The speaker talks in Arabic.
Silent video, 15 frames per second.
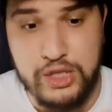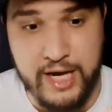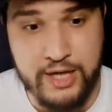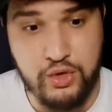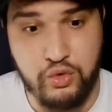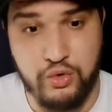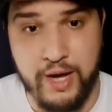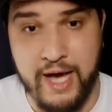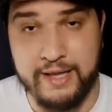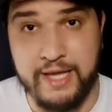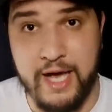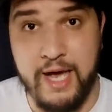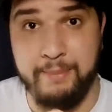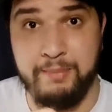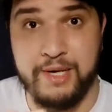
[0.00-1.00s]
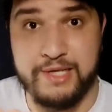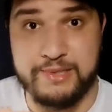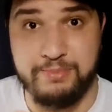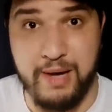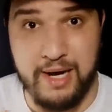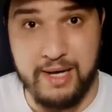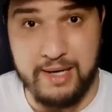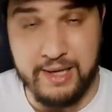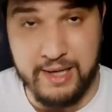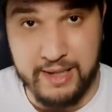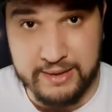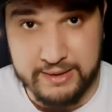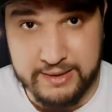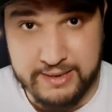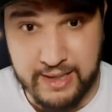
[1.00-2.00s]
واش راح يكون هذايا بالنسبه
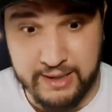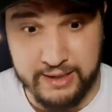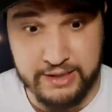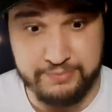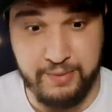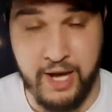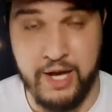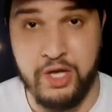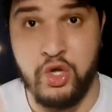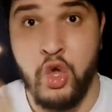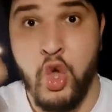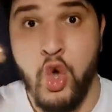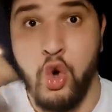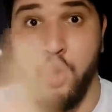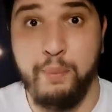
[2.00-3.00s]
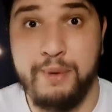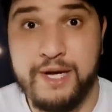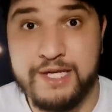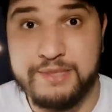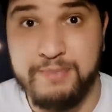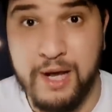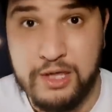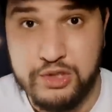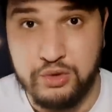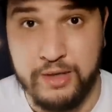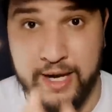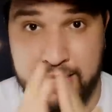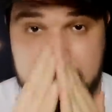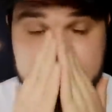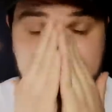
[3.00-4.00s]
للاقتصاد الاسباني وبالنسبه
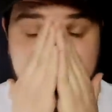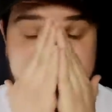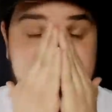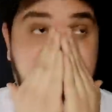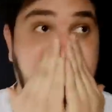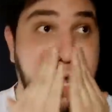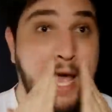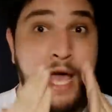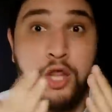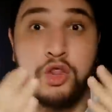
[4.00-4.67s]
لسكان اسبانيا